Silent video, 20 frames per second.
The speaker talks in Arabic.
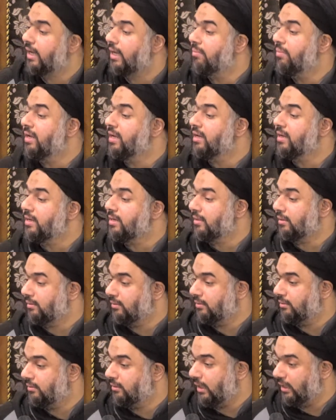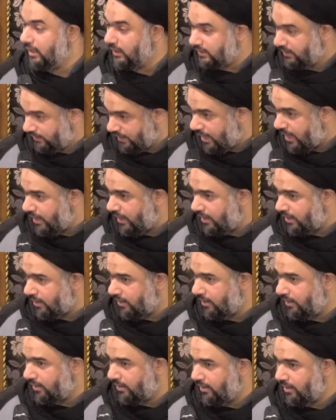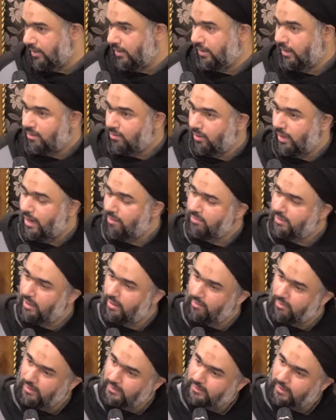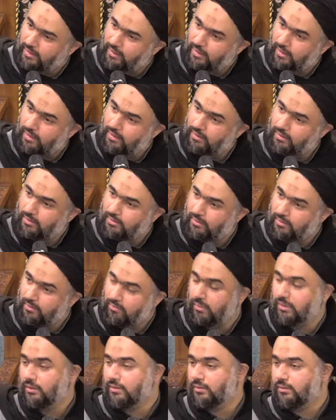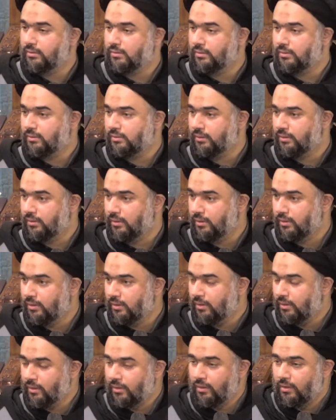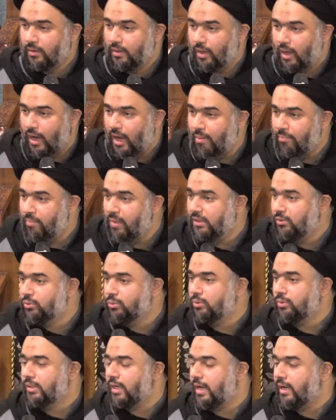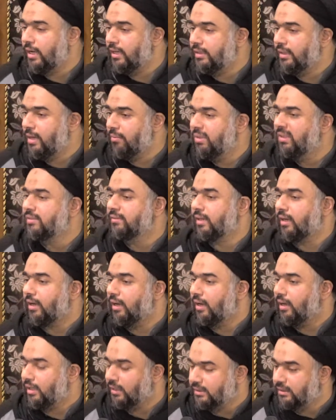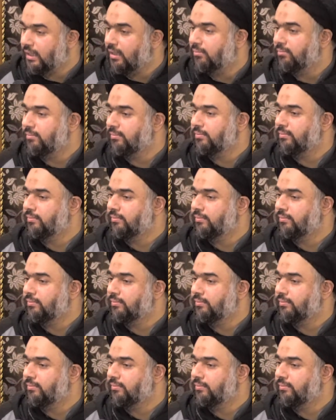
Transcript: منه يعني السارق يكون عبدا لمن سرق منه عمته كان عندها منطقة حزام